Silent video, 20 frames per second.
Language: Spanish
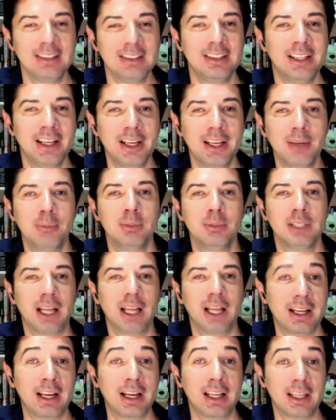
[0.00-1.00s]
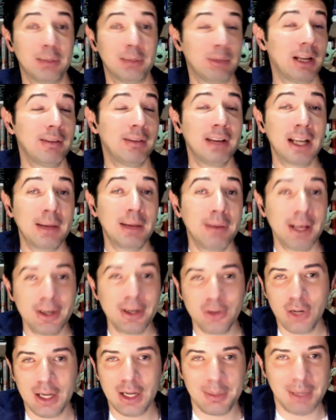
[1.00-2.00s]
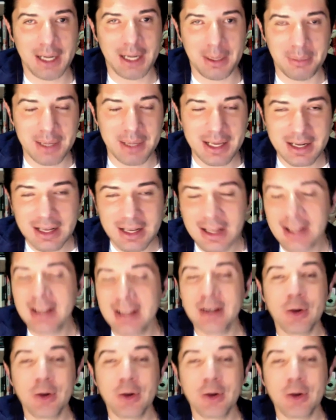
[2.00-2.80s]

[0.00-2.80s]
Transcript: de Black Adam. ¿La van a ver? ¿No la van a ver?